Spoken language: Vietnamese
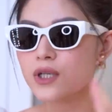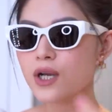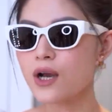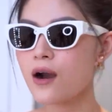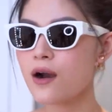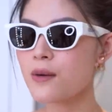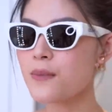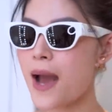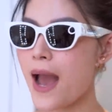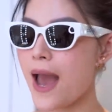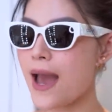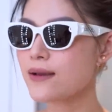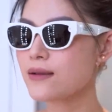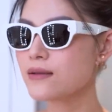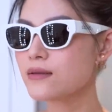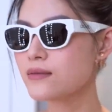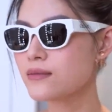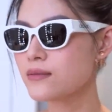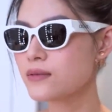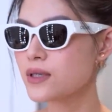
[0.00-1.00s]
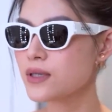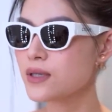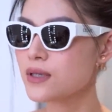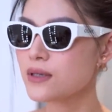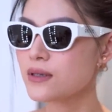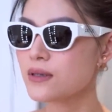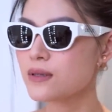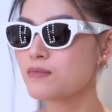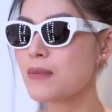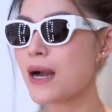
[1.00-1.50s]
cơ bản
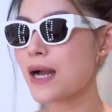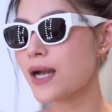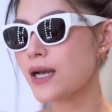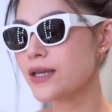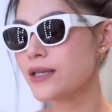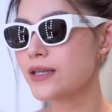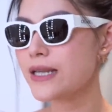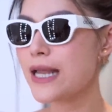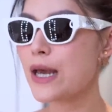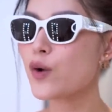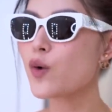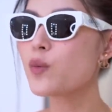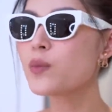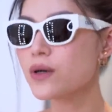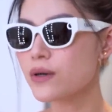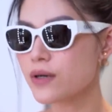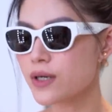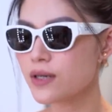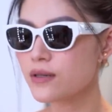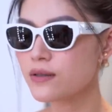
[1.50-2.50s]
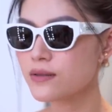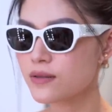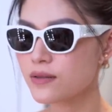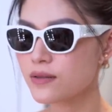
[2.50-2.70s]
mặc cái gì đeo cũng được á,